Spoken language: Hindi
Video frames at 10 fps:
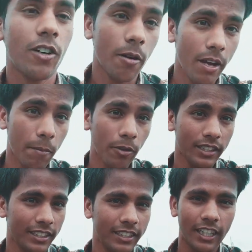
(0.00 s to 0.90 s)
और मैं आपको एक
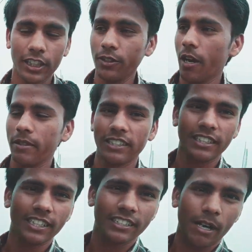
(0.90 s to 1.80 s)
चीज़ दिखाता हूँ यहाँ पे जैसे
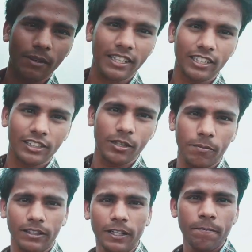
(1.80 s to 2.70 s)
ये सामने देख सकते हैं
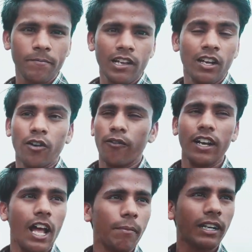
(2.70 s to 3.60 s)
पत्ता
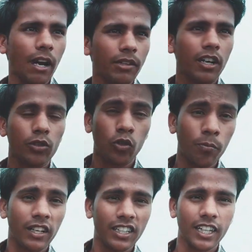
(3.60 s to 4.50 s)
पहले यहाँ पे काफ़ी अगर धूप
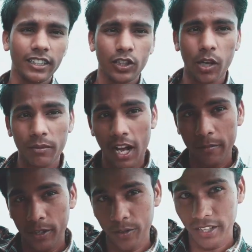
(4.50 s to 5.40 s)
निकल जाती है तो हम यहाँ
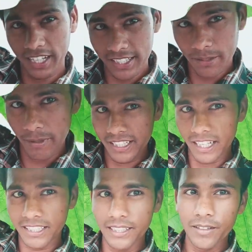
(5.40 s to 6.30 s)
पे ओढ़ के ऐसे
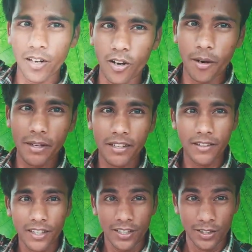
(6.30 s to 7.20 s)
जाते हैं और हमें
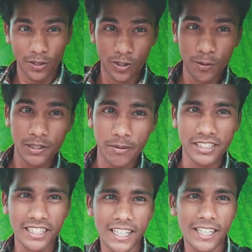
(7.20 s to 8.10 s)
धूप से
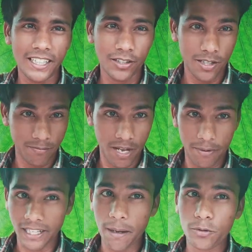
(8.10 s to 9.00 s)
बचने के लिए क्योंकि हम यहाँ पे
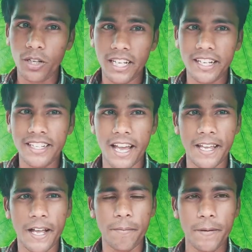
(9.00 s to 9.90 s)
हाँ, कैप तो हाँ, लेके नहीं आए
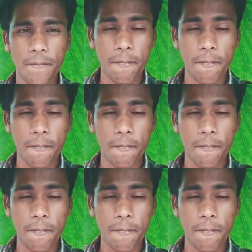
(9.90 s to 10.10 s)
यहाँ पे